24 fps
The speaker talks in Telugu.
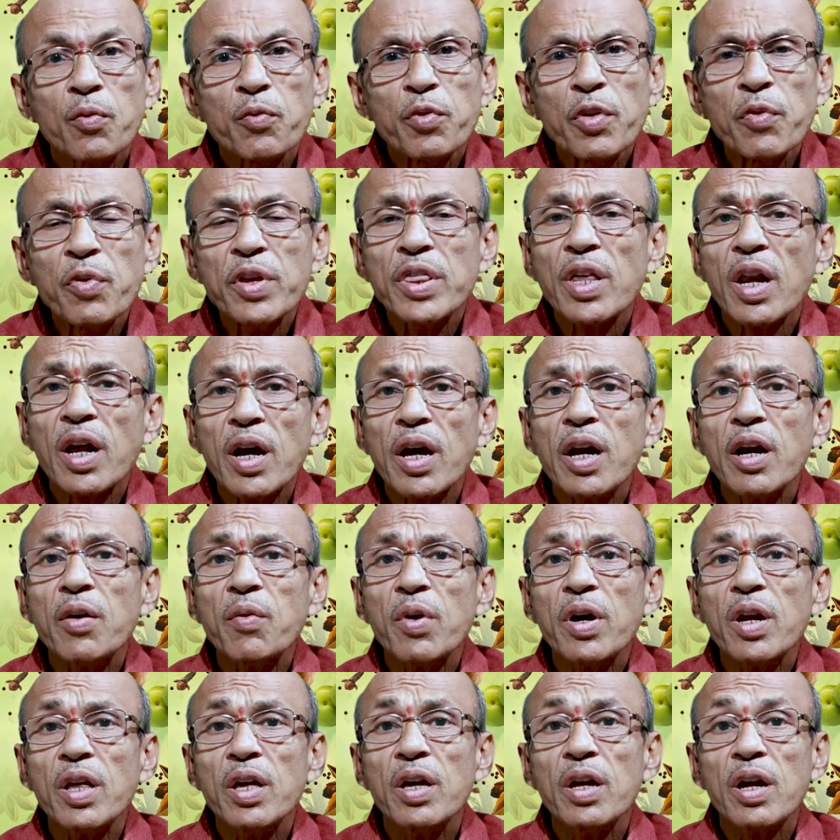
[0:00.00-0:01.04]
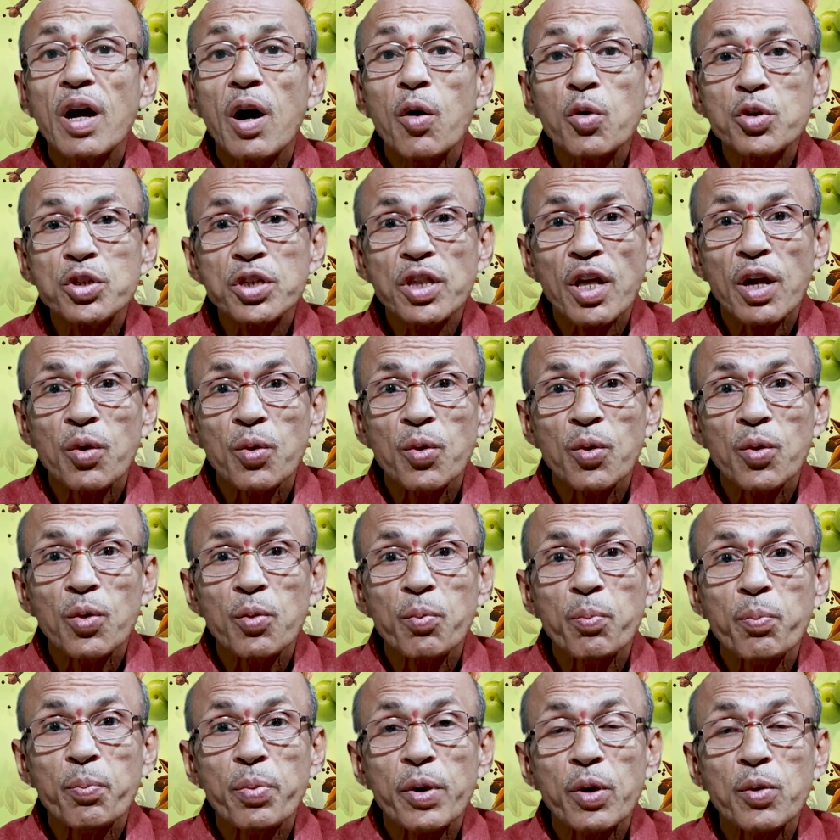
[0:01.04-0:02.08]
వివిధ రకాలైనటువంటి ఔషధాలు
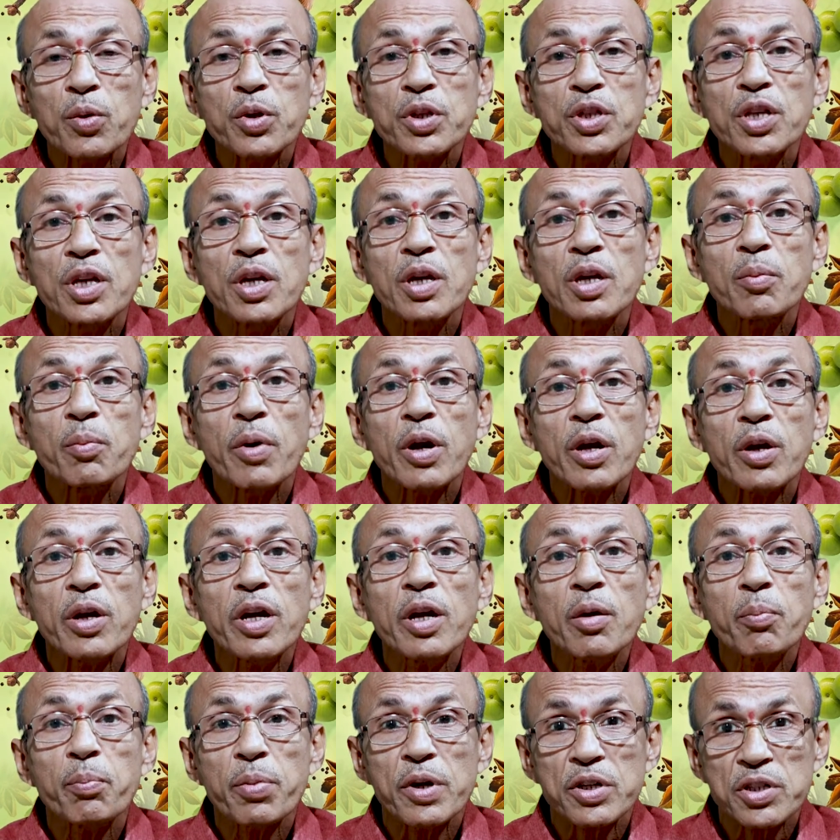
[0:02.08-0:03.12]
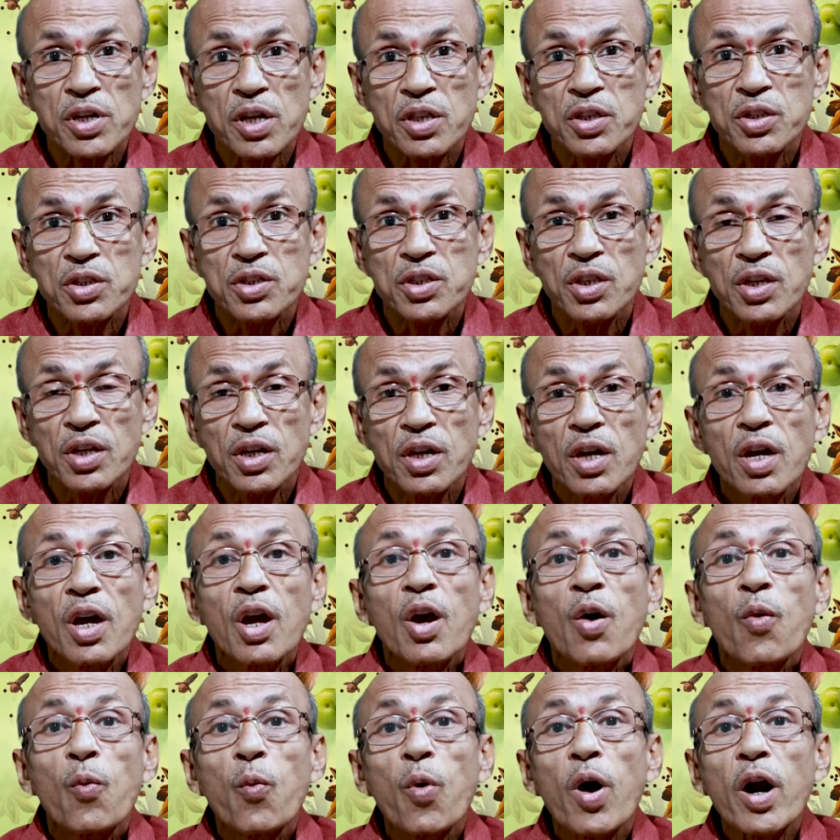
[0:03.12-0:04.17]
ప్రకృతి మనకి ప్రసాదించింది
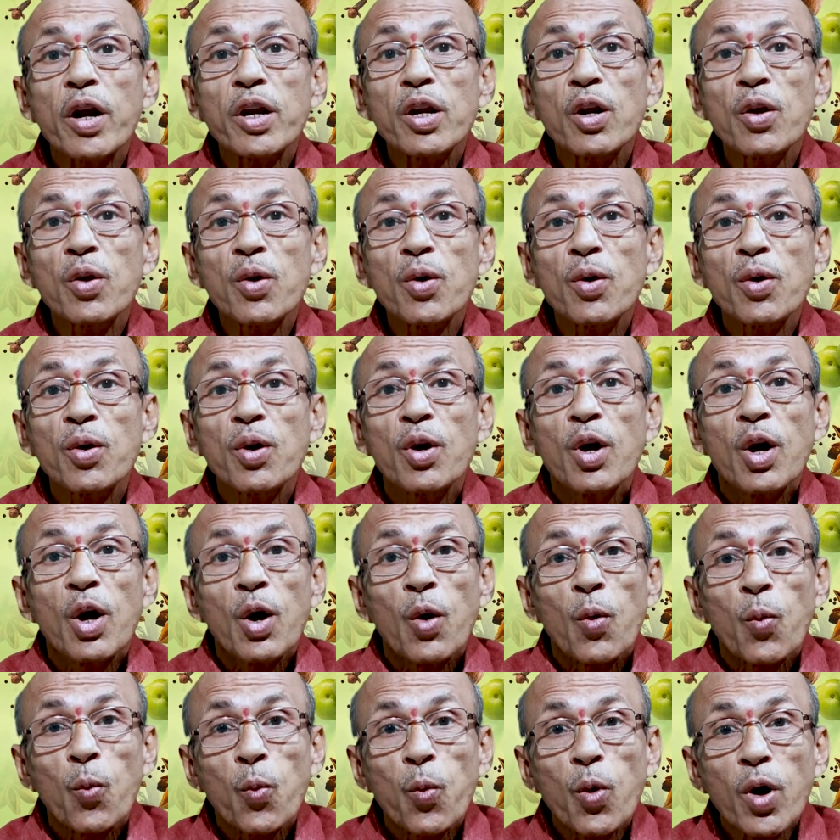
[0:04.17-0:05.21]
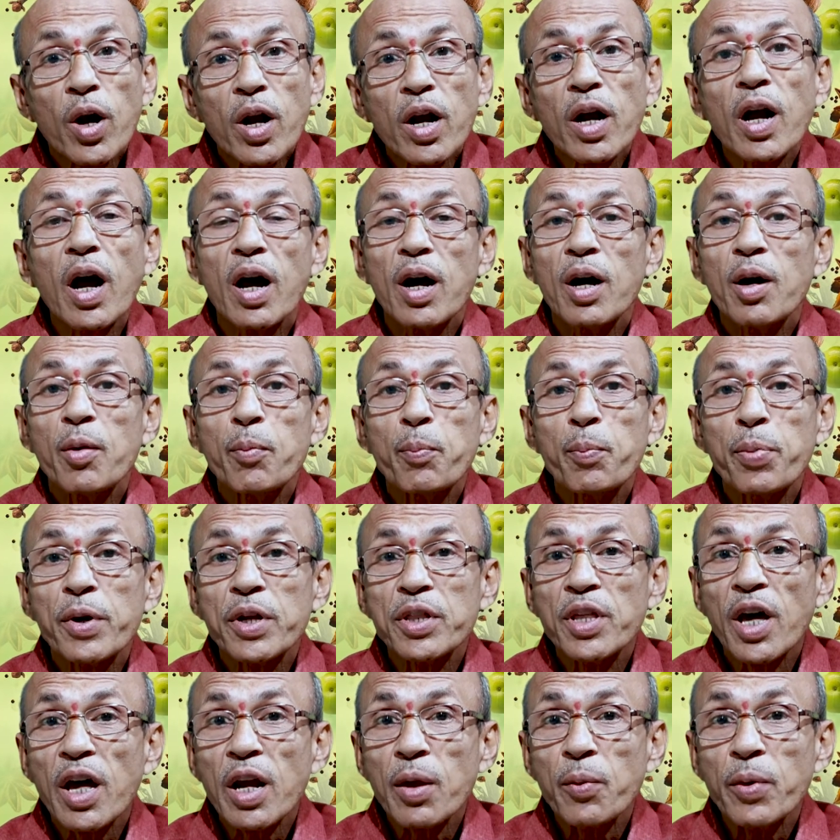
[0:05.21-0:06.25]
వాటిలో ఒక్క
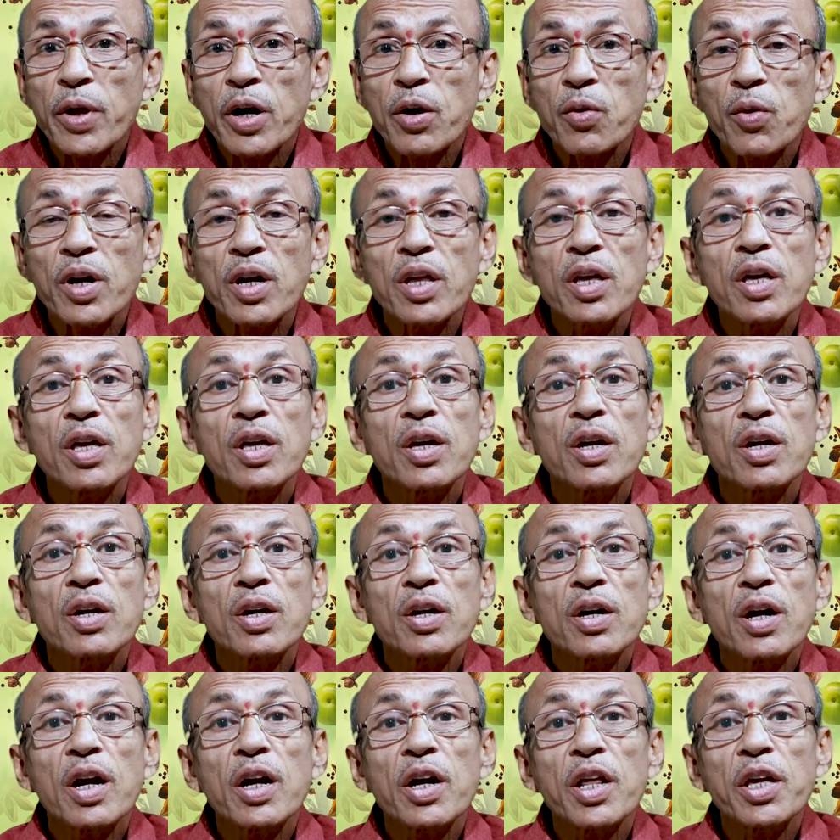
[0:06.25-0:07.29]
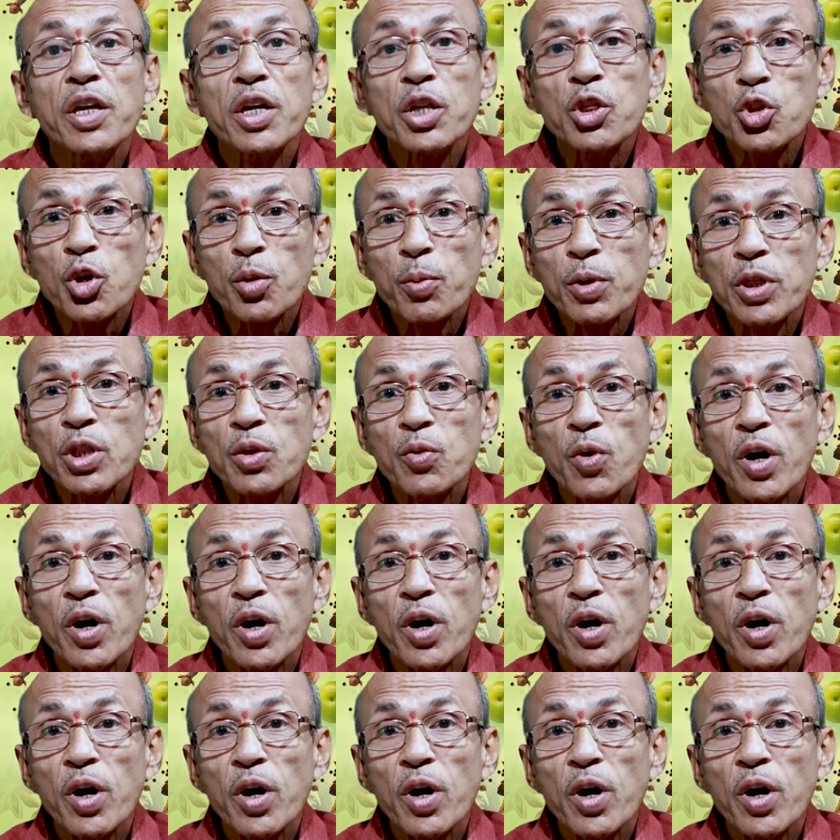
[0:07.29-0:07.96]
ప్రధానమైనటువంటి అంటే ఎంతోమంది